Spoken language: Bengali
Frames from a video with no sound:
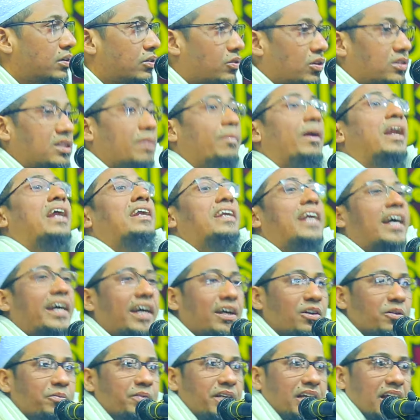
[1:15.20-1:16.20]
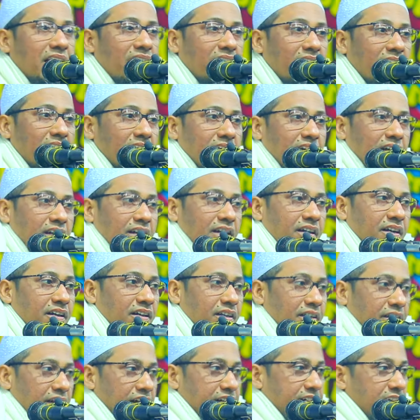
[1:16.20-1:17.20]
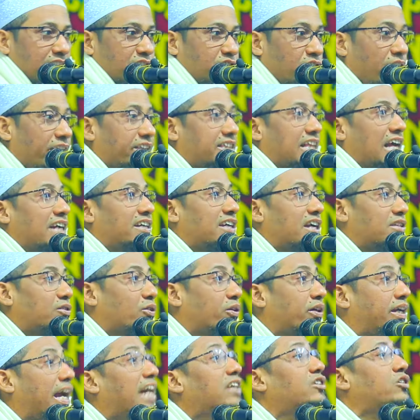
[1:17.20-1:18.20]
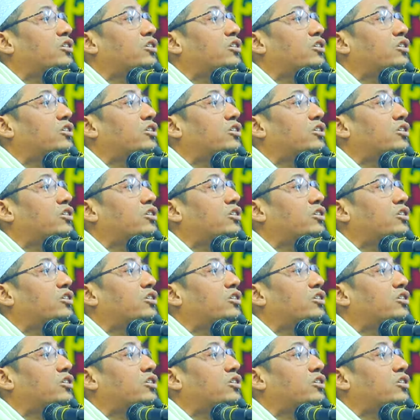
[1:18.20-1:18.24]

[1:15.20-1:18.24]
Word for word: কথা বলেন না কেন মিয়া এটা শয়তান না তো কে